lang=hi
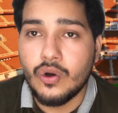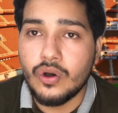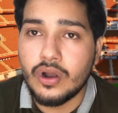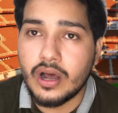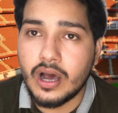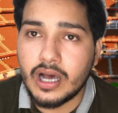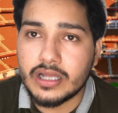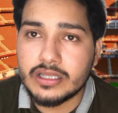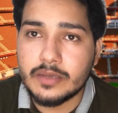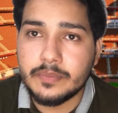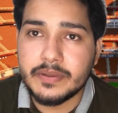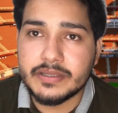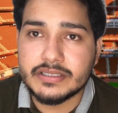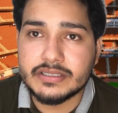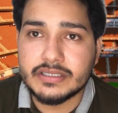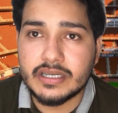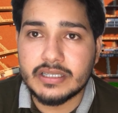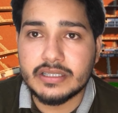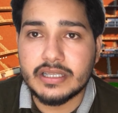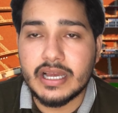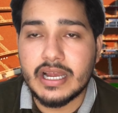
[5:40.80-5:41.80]
और आधा
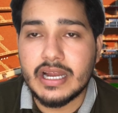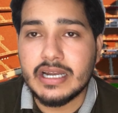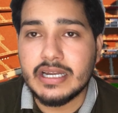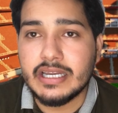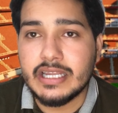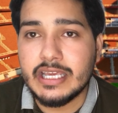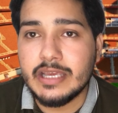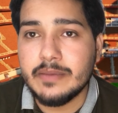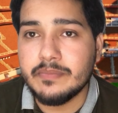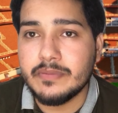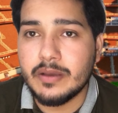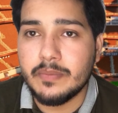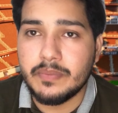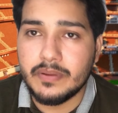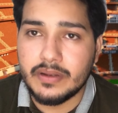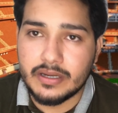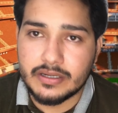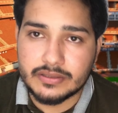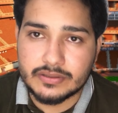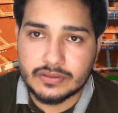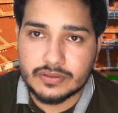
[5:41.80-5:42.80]
पैसा जाता है टीम के
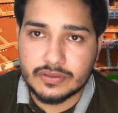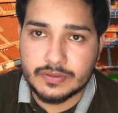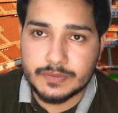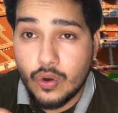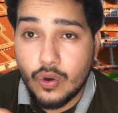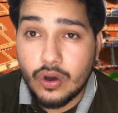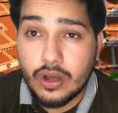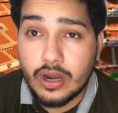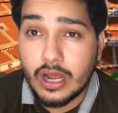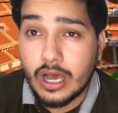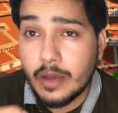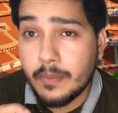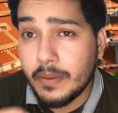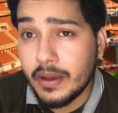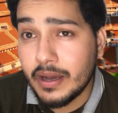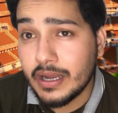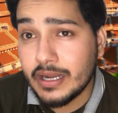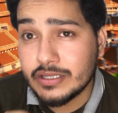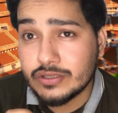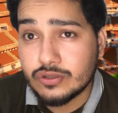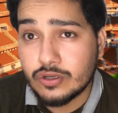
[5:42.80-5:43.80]
प्लेयर्स को और अब
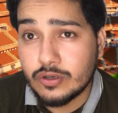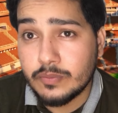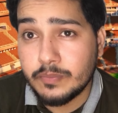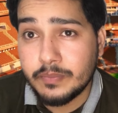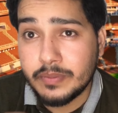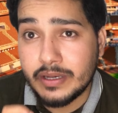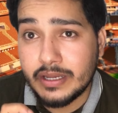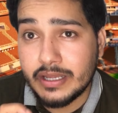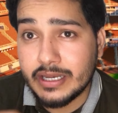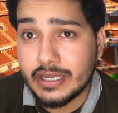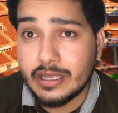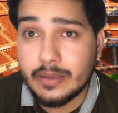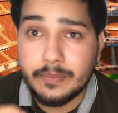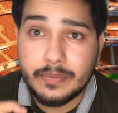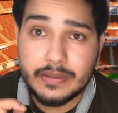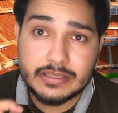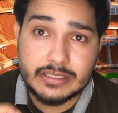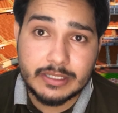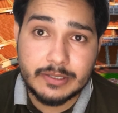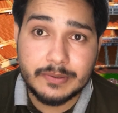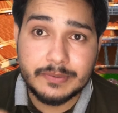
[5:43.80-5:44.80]
अगर इसको प्लेयर के
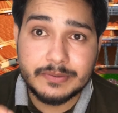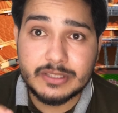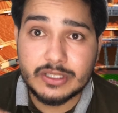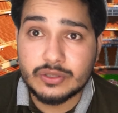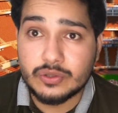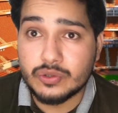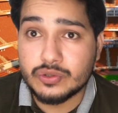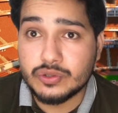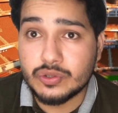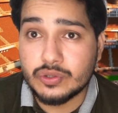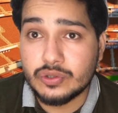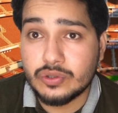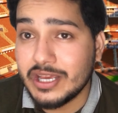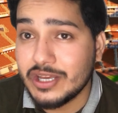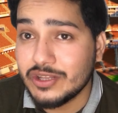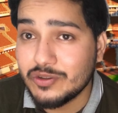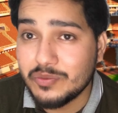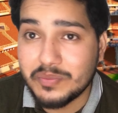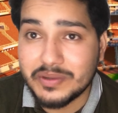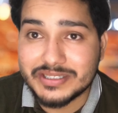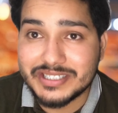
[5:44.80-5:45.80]
परस्पेक्टिव से सोचो
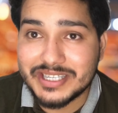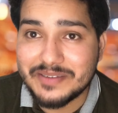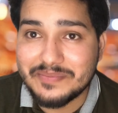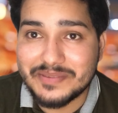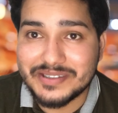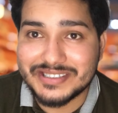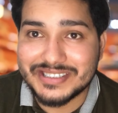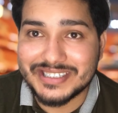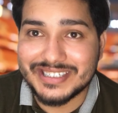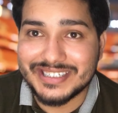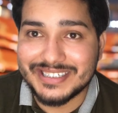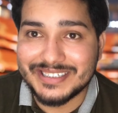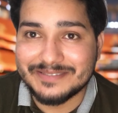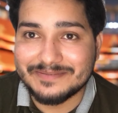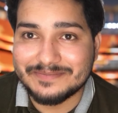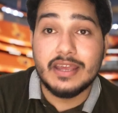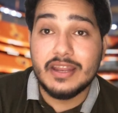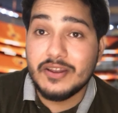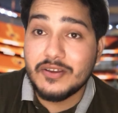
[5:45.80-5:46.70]
इनके तो मजे ही मजे है ना